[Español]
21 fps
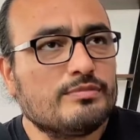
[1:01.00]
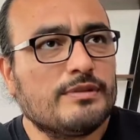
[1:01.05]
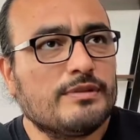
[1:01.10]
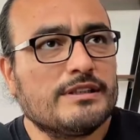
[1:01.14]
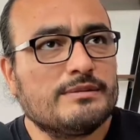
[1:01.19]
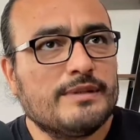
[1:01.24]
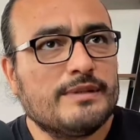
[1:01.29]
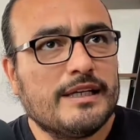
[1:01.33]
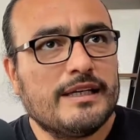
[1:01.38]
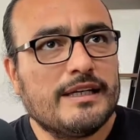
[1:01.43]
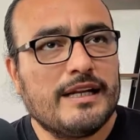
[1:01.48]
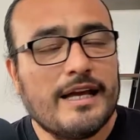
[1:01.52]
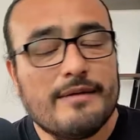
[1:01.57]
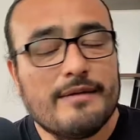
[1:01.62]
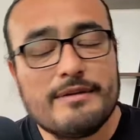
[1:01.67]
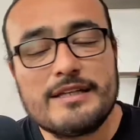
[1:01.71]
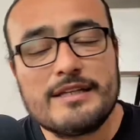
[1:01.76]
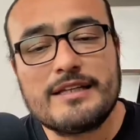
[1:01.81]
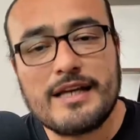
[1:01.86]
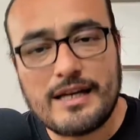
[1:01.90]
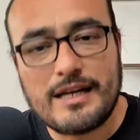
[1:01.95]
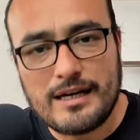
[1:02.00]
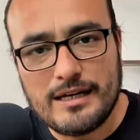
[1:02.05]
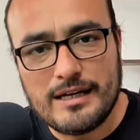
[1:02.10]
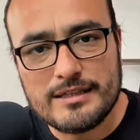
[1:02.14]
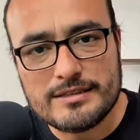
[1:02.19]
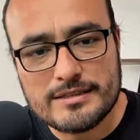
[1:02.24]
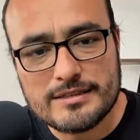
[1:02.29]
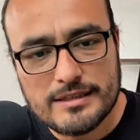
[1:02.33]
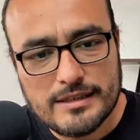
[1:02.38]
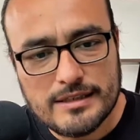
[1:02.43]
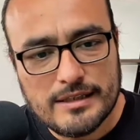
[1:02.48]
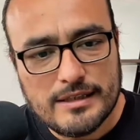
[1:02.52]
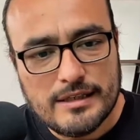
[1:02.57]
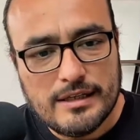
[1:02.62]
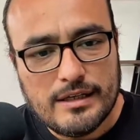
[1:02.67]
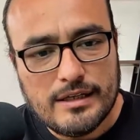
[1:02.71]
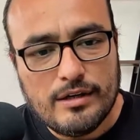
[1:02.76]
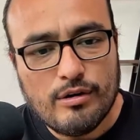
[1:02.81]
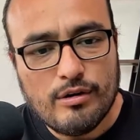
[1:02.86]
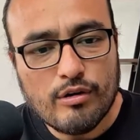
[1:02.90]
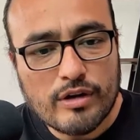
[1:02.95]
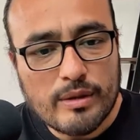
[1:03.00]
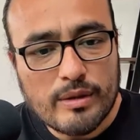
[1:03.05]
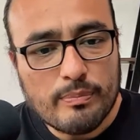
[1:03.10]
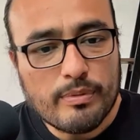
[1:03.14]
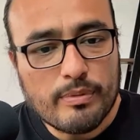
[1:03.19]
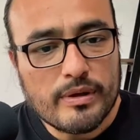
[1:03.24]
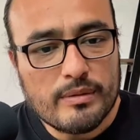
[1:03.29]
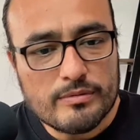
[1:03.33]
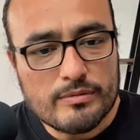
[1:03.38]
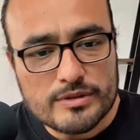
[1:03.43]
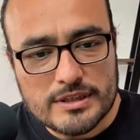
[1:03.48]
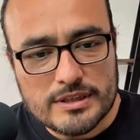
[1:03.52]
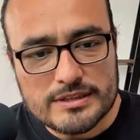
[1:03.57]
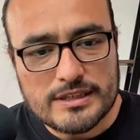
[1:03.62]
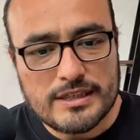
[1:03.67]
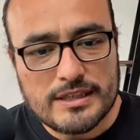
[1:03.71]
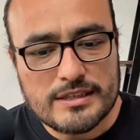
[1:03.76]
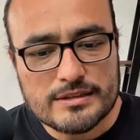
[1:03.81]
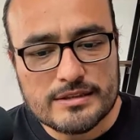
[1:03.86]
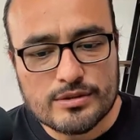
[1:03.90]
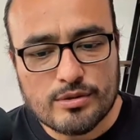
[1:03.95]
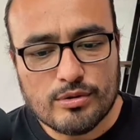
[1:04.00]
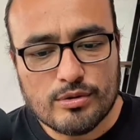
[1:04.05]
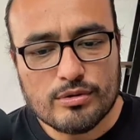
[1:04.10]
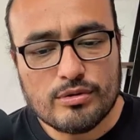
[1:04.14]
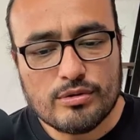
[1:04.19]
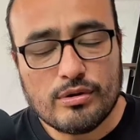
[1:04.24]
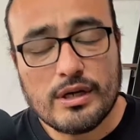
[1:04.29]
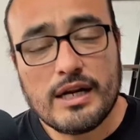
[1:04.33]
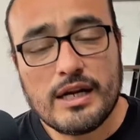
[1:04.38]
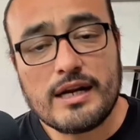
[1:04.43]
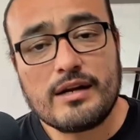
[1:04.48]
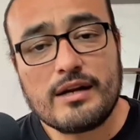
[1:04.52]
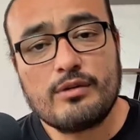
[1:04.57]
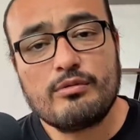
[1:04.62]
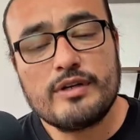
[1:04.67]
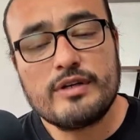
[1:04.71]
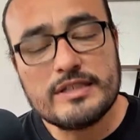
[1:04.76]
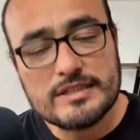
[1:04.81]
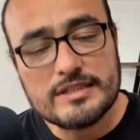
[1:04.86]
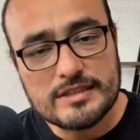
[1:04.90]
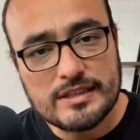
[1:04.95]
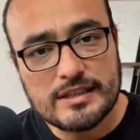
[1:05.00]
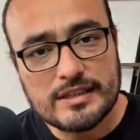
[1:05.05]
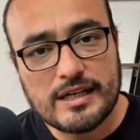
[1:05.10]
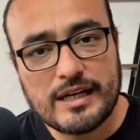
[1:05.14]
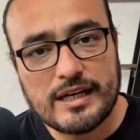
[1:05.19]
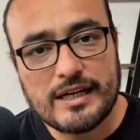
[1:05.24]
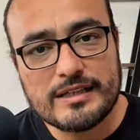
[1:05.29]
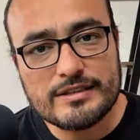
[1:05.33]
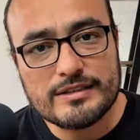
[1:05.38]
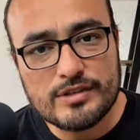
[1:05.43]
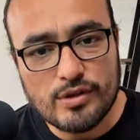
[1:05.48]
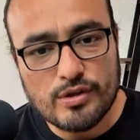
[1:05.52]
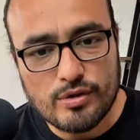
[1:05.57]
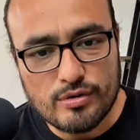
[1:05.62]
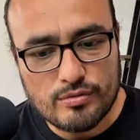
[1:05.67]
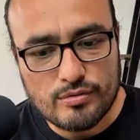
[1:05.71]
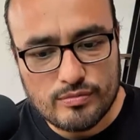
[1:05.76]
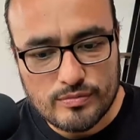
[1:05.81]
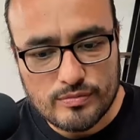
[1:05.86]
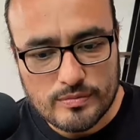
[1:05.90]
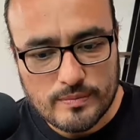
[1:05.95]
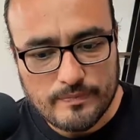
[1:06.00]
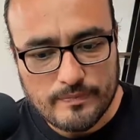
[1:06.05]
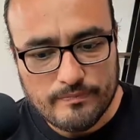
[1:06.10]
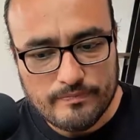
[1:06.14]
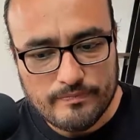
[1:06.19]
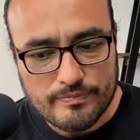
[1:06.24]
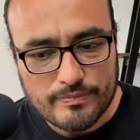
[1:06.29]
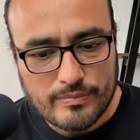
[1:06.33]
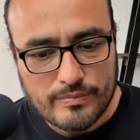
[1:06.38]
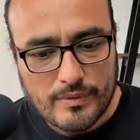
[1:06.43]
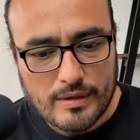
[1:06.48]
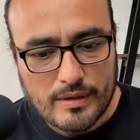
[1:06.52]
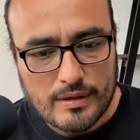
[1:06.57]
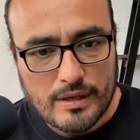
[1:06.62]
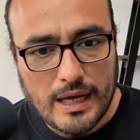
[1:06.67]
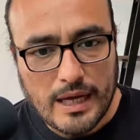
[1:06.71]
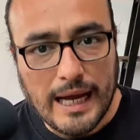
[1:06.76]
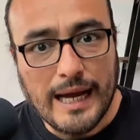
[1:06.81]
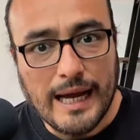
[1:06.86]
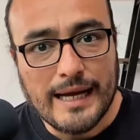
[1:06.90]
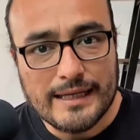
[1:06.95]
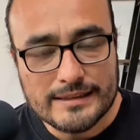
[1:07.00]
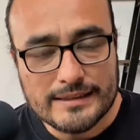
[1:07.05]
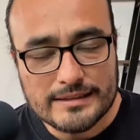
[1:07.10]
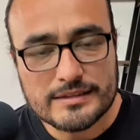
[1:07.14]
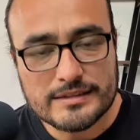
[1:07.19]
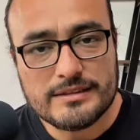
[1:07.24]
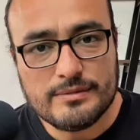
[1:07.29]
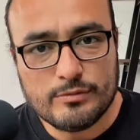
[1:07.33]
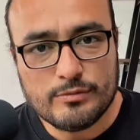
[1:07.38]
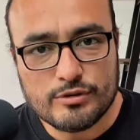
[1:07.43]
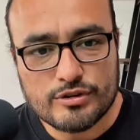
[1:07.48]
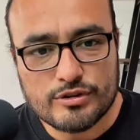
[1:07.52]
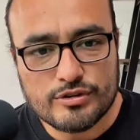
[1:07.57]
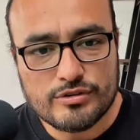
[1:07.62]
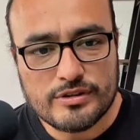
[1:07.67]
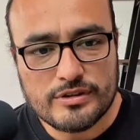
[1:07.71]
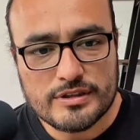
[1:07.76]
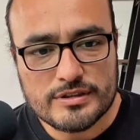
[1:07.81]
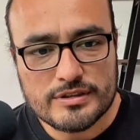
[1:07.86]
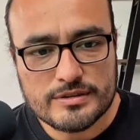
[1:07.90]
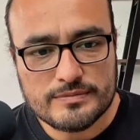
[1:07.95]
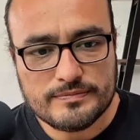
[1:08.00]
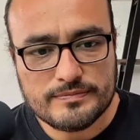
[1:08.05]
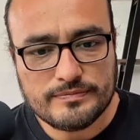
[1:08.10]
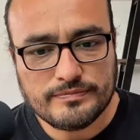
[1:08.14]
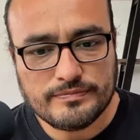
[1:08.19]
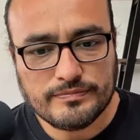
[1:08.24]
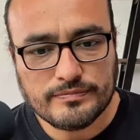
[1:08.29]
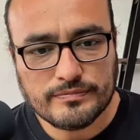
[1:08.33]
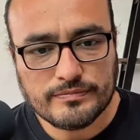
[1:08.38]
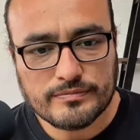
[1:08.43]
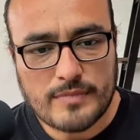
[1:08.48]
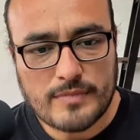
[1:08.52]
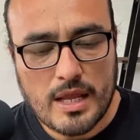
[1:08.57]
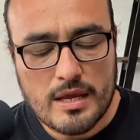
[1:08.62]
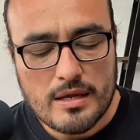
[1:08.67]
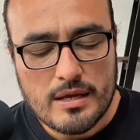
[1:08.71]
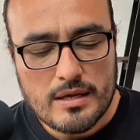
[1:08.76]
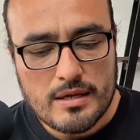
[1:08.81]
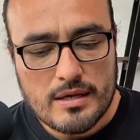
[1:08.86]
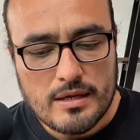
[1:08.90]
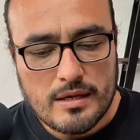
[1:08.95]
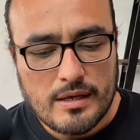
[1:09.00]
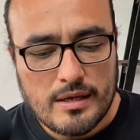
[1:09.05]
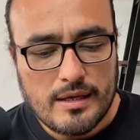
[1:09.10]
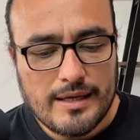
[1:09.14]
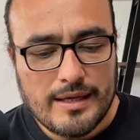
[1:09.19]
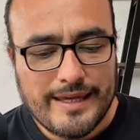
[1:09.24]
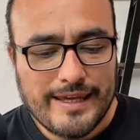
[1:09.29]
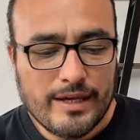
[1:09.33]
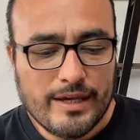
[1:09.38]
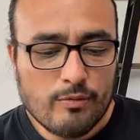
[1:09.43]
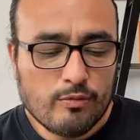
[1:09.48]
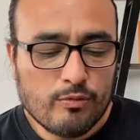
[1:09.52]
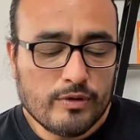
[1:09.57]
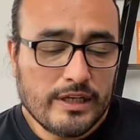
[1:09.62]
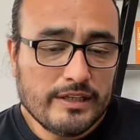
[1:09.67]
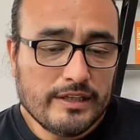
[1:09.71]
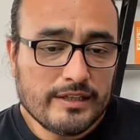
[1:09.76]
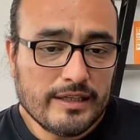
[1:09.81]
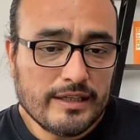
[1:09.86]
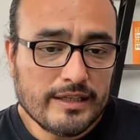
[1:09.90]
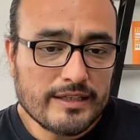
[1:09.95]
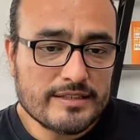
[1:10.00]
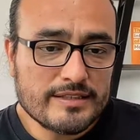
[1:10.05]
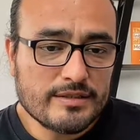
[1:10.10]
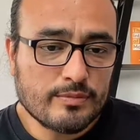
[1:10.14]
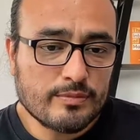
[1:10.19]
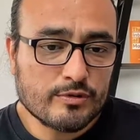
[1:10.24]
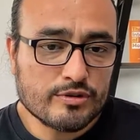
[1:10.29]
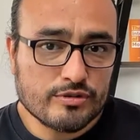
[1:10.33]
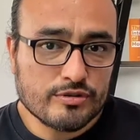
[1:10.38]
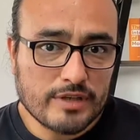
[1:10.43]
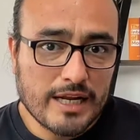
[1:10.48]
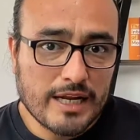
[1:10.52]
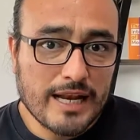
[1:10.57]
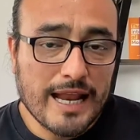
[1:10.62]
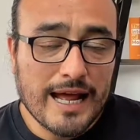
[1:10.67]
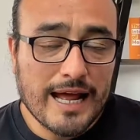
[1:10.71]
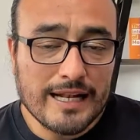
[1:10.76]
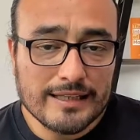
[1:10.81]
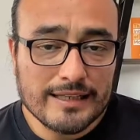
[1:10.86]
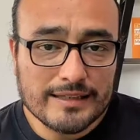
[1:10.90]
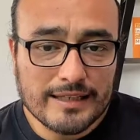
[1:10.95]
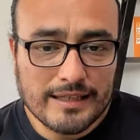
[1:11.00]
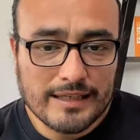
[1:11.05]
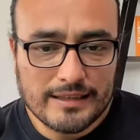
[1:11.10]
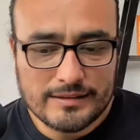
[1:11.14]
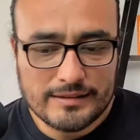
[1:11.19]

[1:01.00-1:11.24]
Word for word: bien evitarlas. Lo que podemos hacer es controlar nuestra reacción a esas emociones. Y una inteligencia emocional alta